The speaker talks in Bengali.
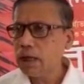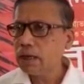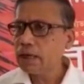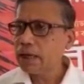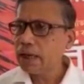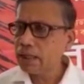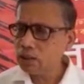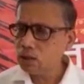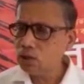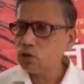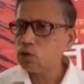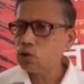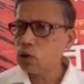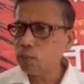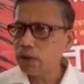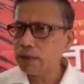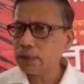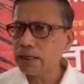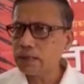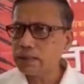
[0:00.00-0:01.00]
কেন্দ্রীয়
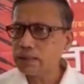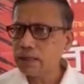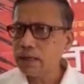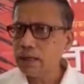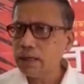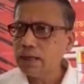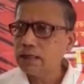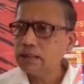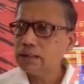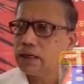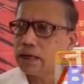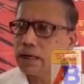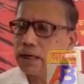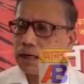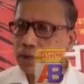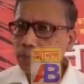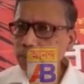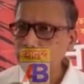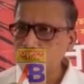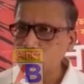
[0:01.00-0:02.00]
জমায়েত আছে
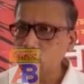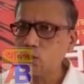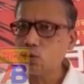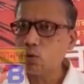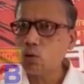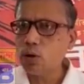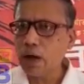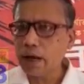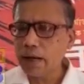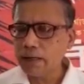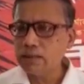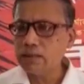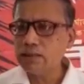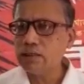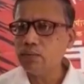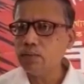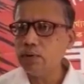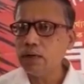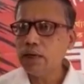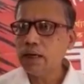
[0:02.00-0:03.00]
সেখানে বিশিষ্ট
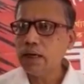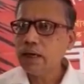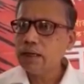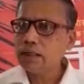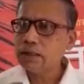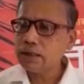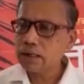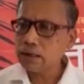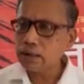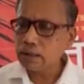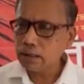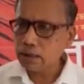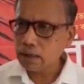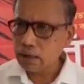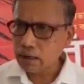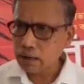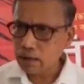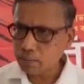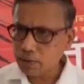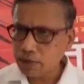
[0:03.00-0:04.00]
আইনজীবী
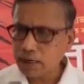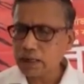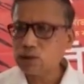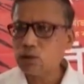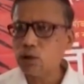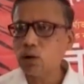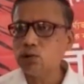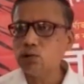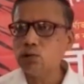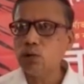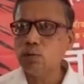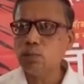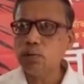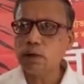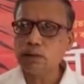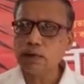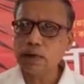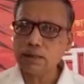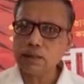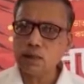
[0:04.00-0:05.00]
বিকাশ রঞ্জন
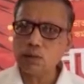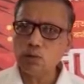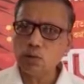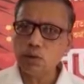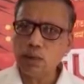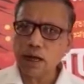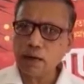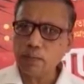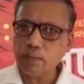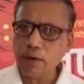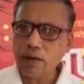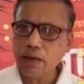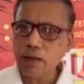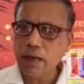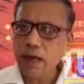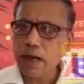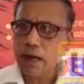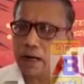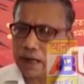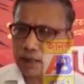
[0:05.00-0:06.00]
ভট্টাচার্য থাকবেন
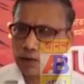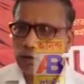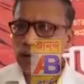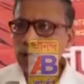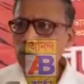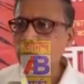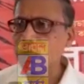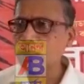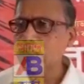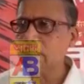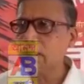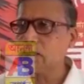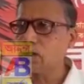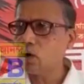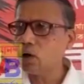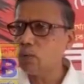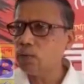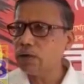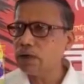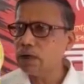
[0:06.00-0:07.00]
রাজ্য কোয়ারেশন
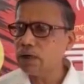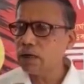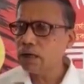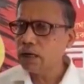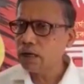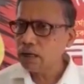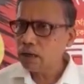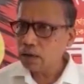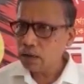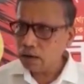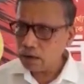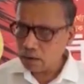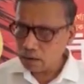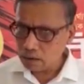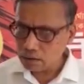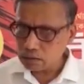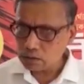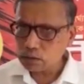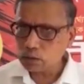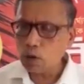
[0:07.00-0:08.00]
কমিটির
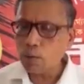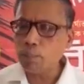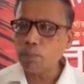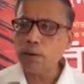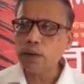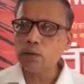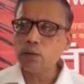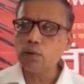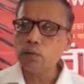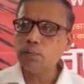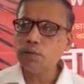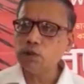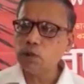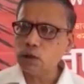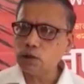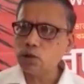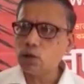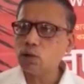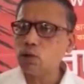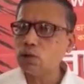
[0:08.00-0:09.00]
সম্পাদক বিজয়
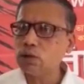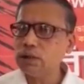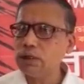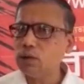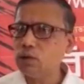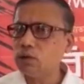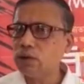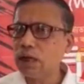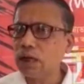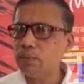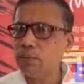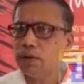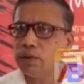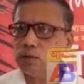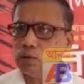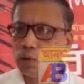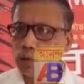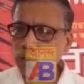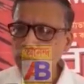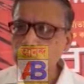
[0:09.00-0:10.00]
শঙ্কর সিংহ থাকবেন
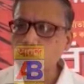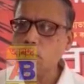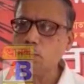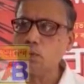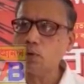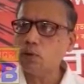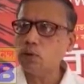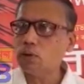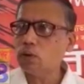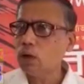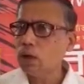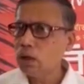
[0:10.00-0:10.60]
যুগ্ম সম্পাদক